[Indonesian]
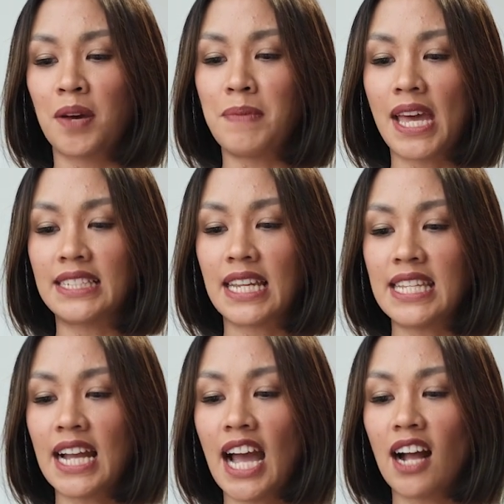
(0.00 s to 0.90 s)
biar
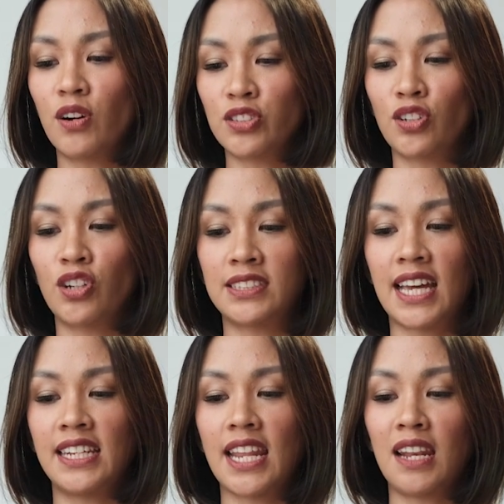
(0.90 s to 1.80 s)
jadinya nggak
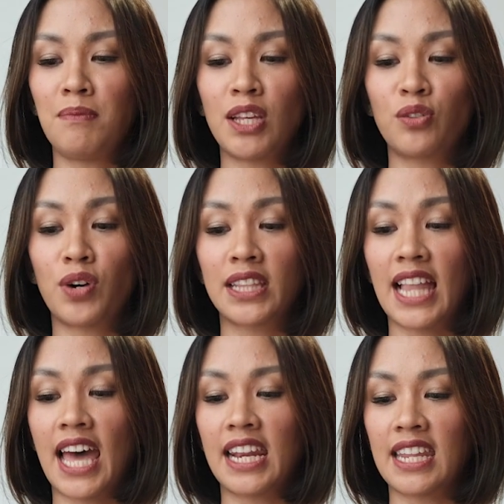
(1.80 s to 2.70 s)
ngos-ngosan dan lebih
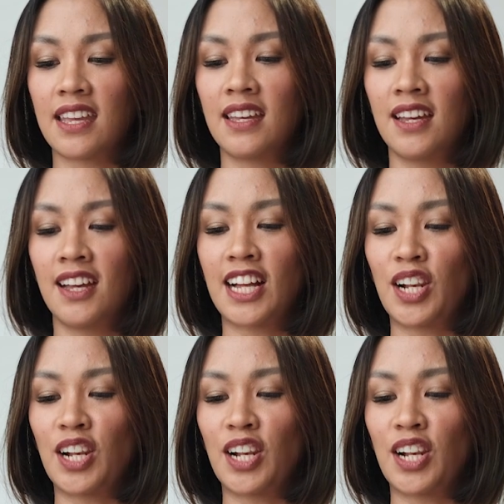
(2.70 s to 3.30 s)
kuat lari?